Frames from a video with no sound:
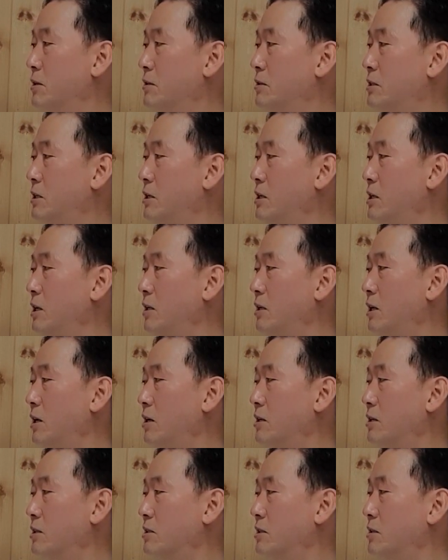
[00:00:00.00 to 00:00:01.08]
진리에
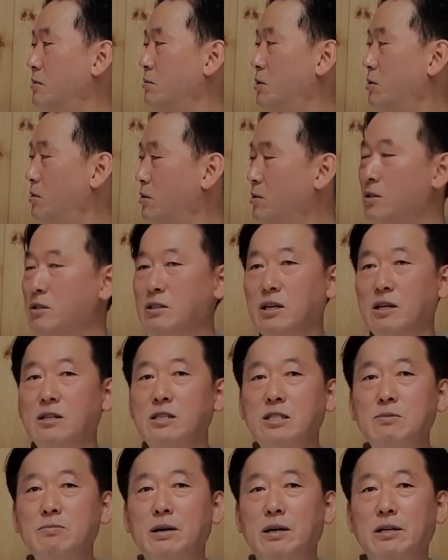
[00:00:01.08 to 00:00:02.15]
대한 것은 뭐든지
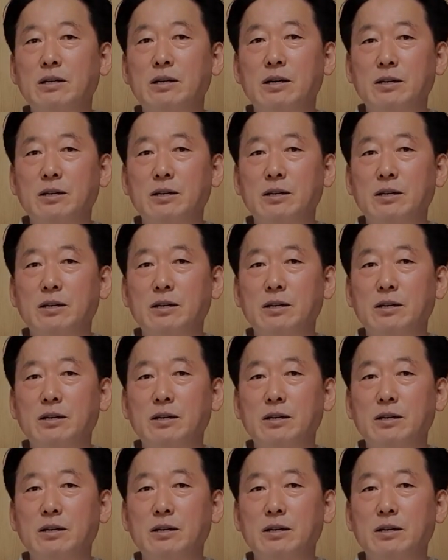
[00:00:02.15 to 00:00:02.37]
의심하는